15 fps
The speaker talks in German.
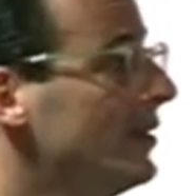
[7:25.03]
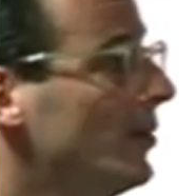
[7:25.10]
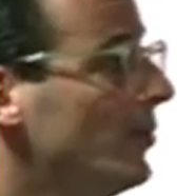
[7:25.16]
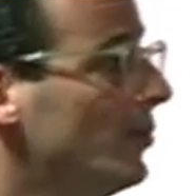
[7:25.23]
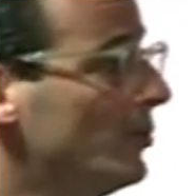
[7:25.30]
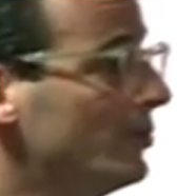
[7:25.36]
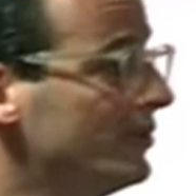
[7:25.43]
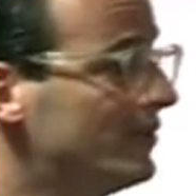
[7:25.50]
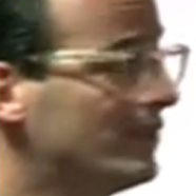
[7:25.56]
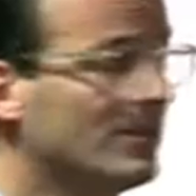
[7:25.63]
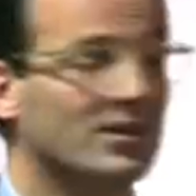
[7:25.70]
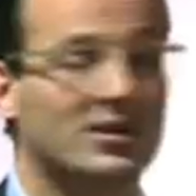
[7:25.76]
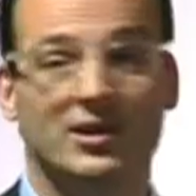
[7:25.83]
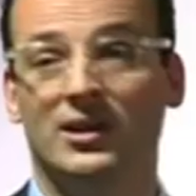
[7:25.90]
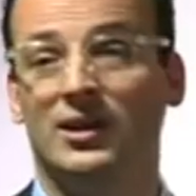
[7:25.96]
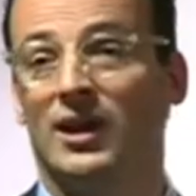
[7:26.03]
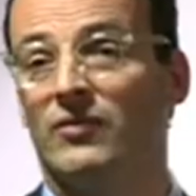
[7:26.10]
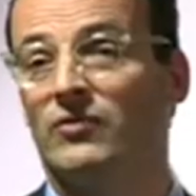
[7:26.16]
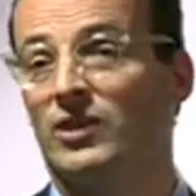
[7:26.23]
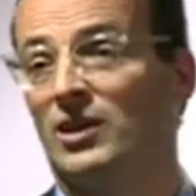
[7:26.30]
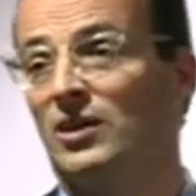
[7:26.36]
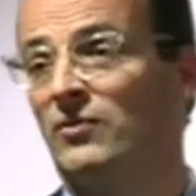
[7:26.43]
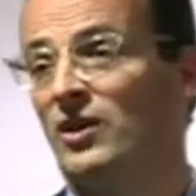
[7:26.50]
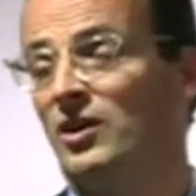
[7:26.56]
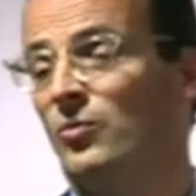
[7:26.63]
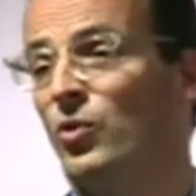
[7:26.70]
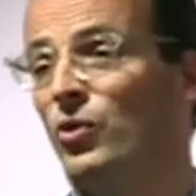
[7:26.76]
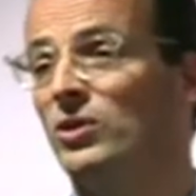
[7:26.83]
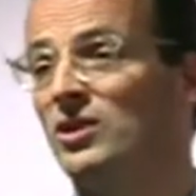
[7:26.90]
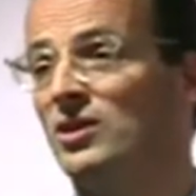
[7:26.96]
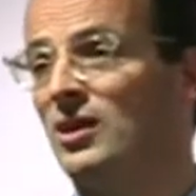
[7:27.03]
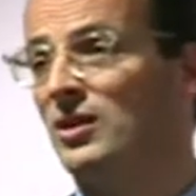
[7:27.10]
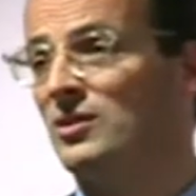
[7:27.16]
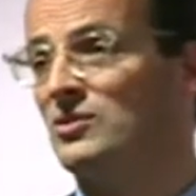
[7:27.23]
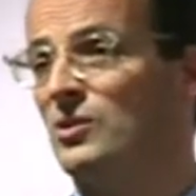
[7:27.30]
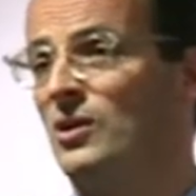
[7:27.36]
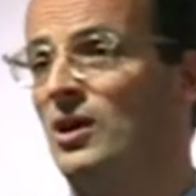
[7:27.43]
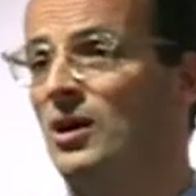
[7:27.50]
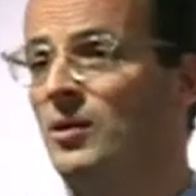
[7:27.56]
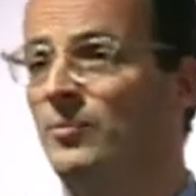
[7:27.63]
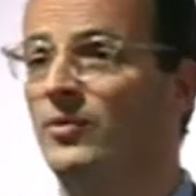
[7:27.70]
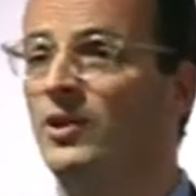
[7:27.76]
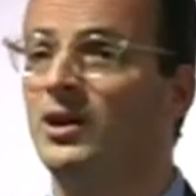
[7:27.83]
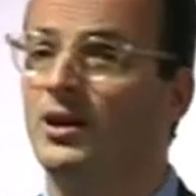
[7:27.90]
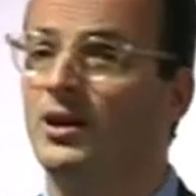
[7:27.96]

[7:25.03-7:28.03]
Und hier effektiv eine Möglichkeit zu haben,